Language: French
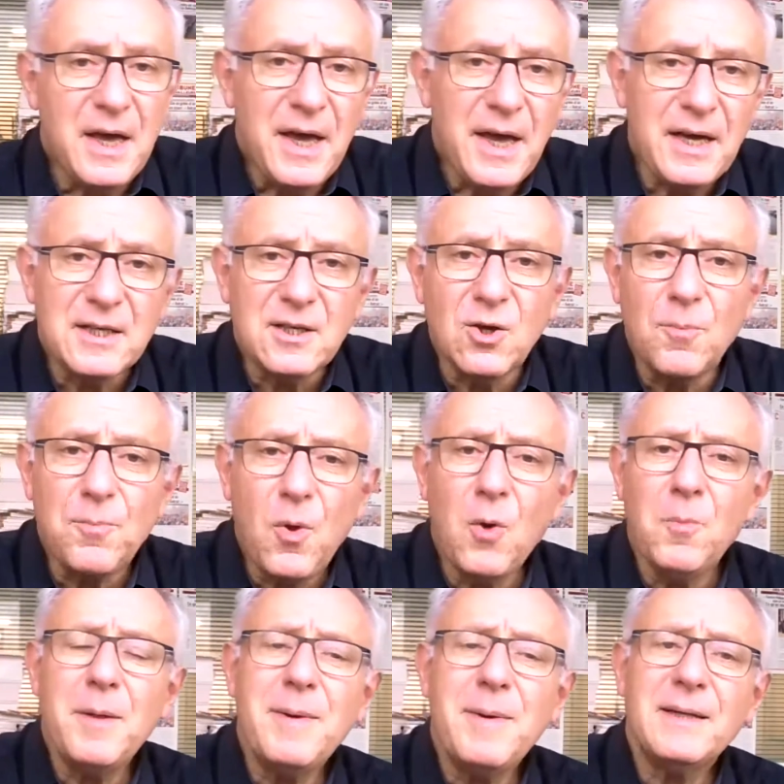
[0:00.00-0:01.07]
Exemple
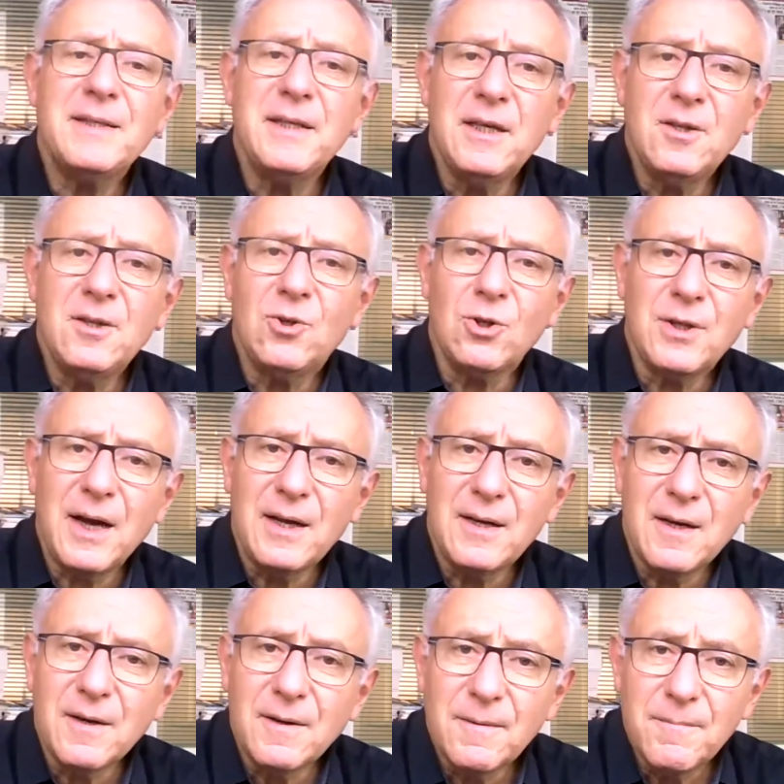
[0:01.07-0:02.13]
emblématique,
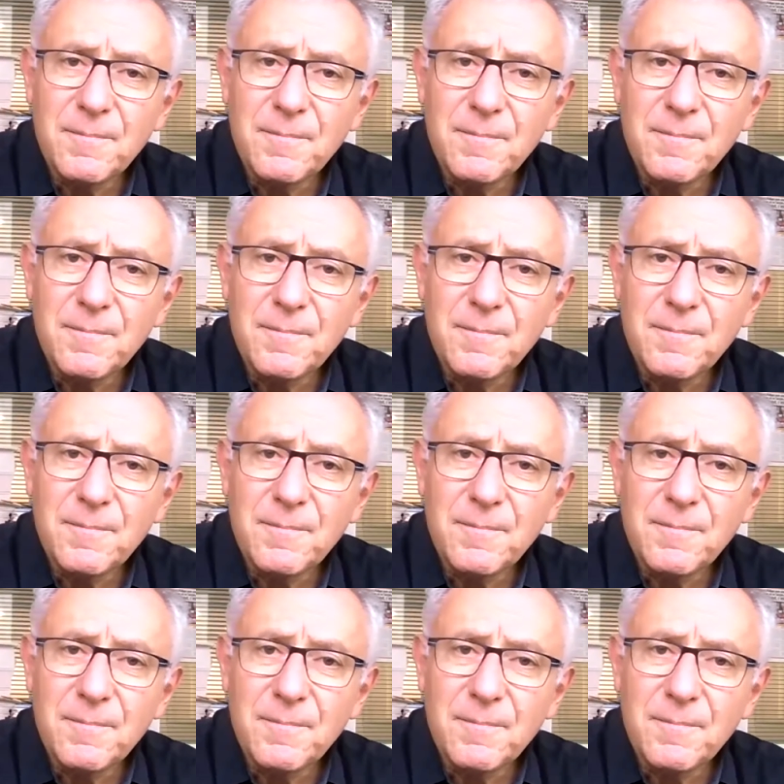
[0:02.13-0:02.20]
Total.